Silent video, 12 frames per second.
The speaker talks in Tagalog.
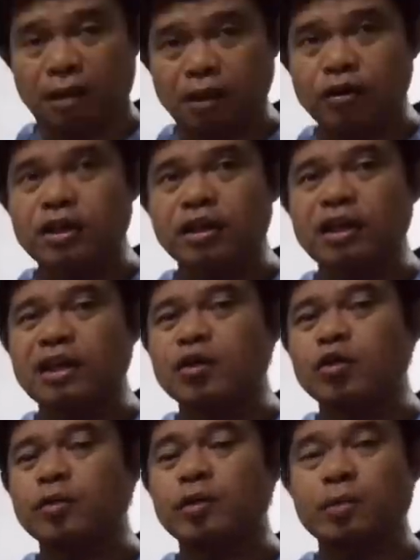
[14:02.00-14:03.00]
Ikaw din,
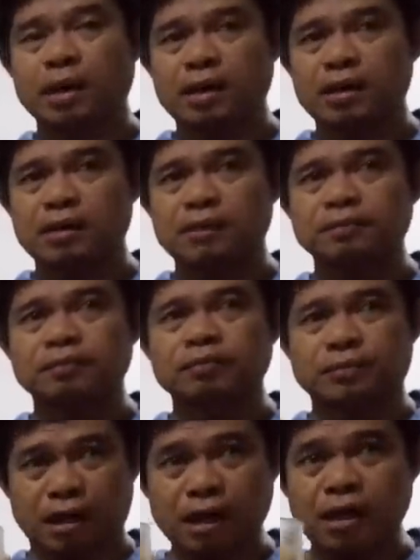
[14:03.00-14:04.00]
inumin ka.
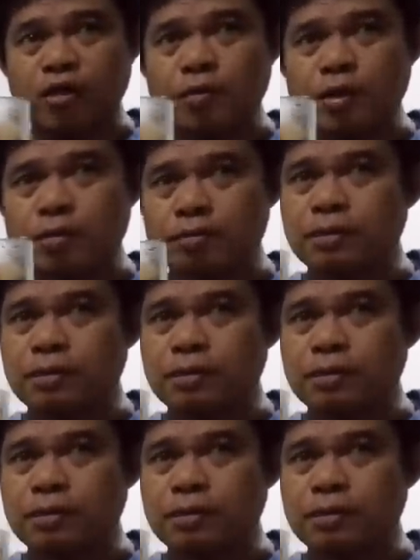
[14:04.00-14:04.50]
Try ka kami.